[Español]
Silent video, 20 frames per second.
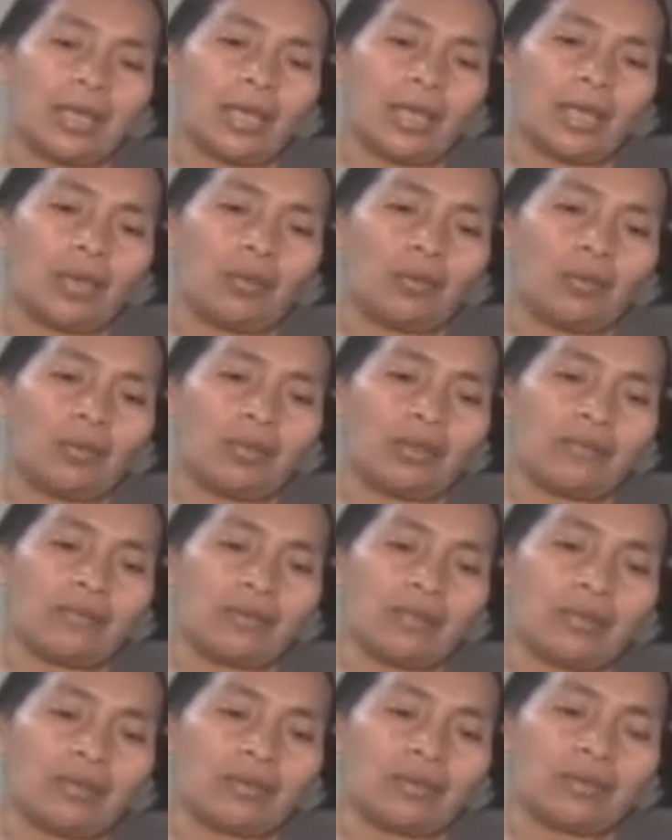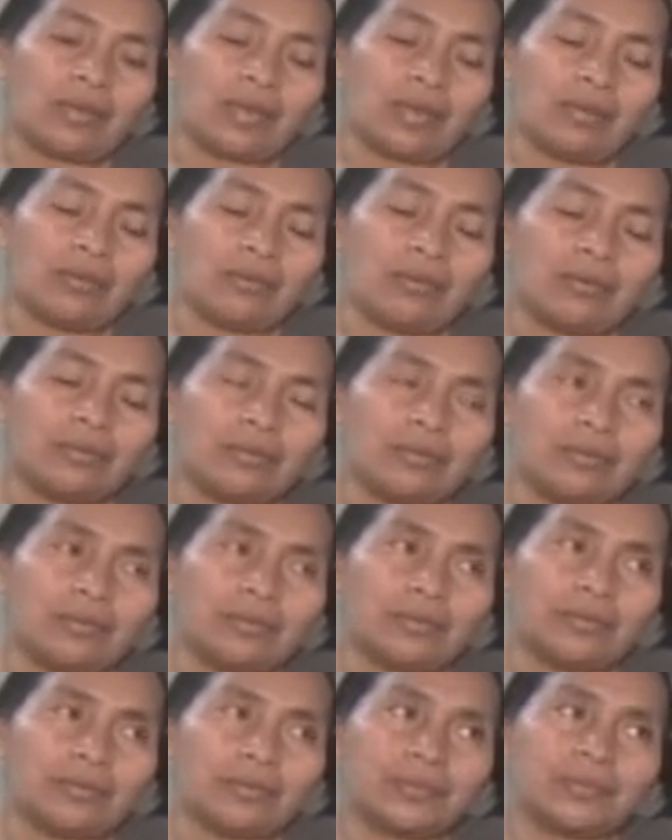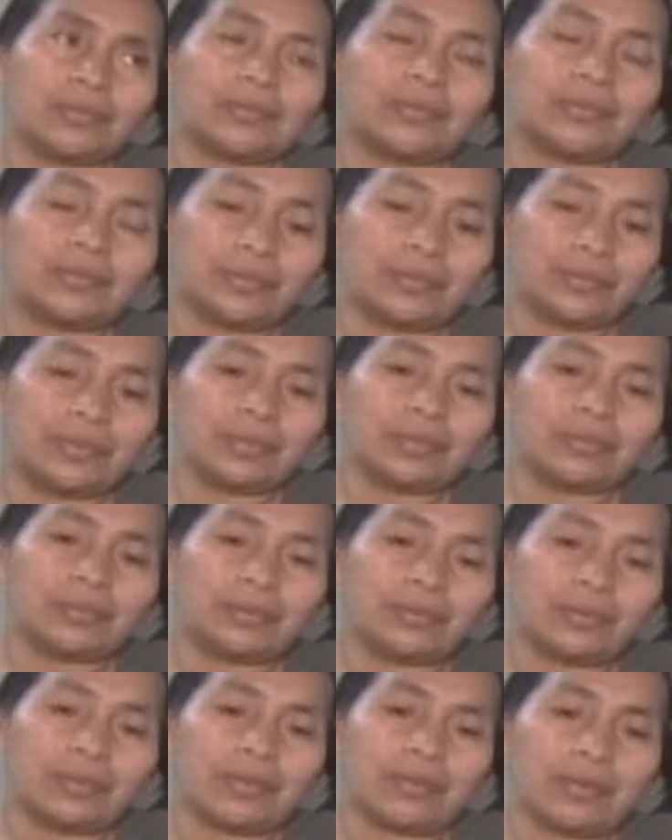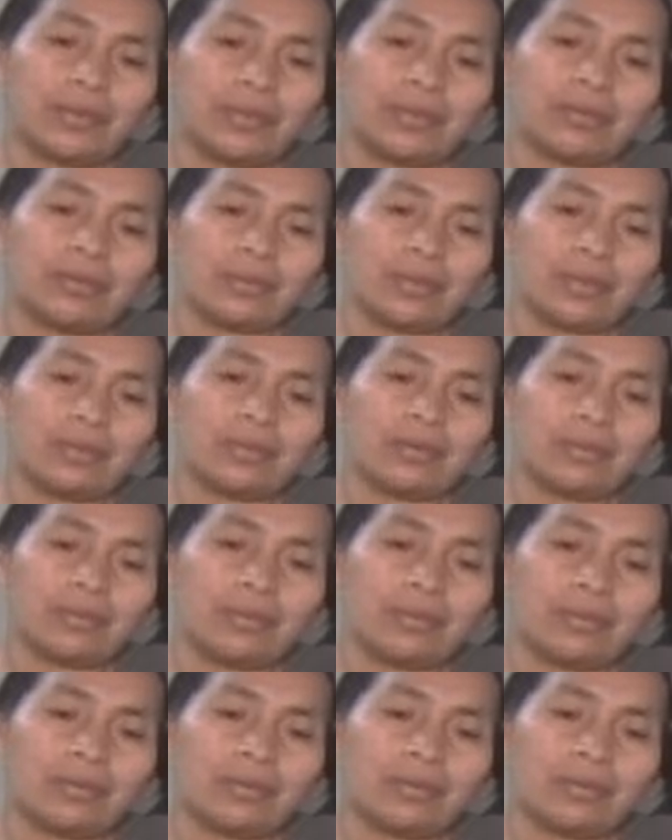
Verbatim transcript: Eh, uno de 22 años uno de ¿Y